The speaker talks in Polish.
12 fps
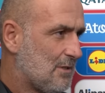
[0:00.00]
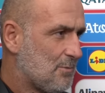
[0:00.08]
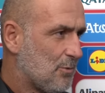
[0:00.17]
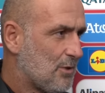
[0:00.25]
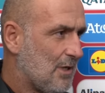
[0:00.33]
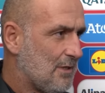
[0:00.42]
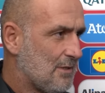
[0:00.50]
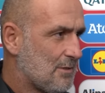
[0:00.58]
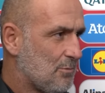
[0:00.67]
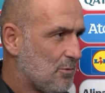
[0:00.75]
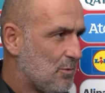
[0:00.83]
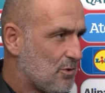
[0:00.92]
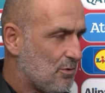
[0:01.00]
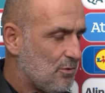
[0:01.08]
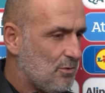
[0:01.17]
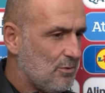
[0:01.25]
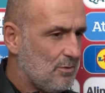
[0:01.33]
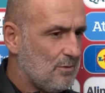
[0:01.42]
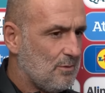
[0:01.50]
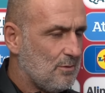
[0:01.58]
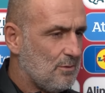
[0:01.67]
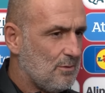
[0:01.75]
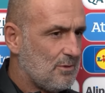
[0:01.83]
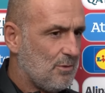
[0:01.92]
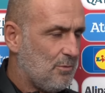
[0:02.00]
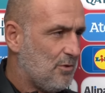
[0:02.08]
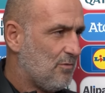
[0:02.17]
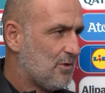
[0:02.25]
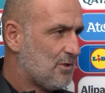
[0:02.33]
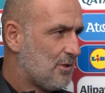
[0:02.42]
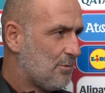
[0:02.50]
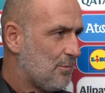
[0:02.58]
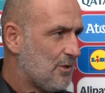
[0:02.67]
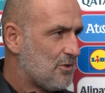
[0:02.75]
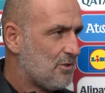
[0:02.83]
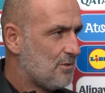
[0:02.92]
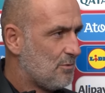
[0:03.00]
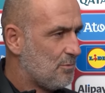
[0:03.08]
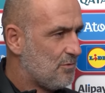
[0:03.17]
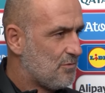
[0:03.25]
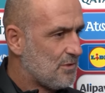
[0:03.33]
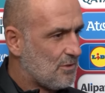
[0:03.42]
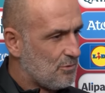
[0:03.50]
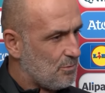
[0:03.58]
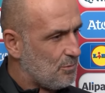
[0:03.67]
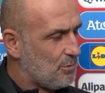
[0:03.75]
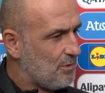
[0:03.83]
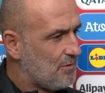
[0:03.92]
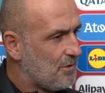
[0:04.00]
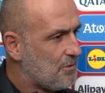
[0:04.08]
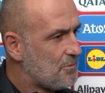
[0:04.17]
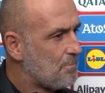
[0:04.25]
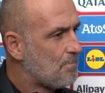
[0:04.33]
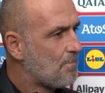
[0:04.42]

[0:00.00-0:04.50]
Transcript: te spotkanie, chcemy od początku zdominować ten mecz i zrobić wszystko, żeby tutaj wygrać.